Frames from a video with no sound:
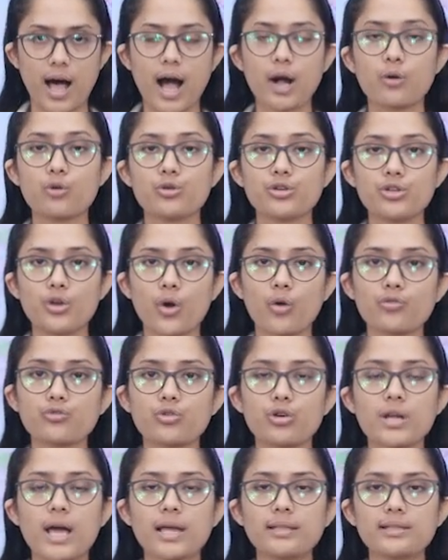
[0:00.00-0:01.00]
আগুন
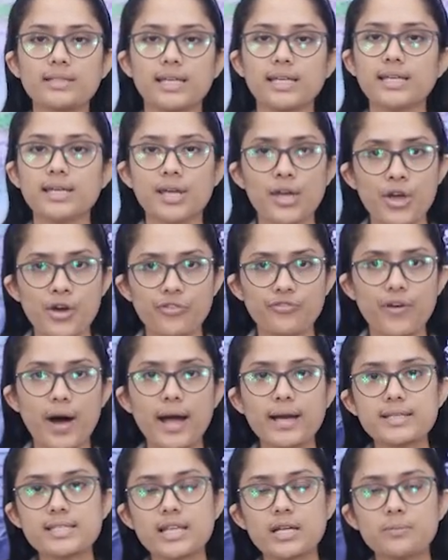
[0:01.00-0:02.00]
নিয়ন্ত্রণে আনতে
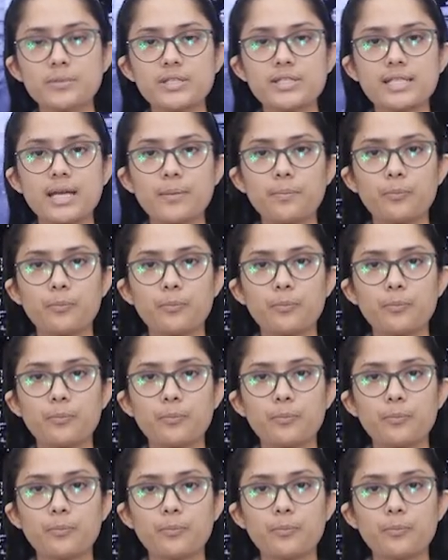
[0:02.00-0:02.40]
ফায়ার সার্ভিসের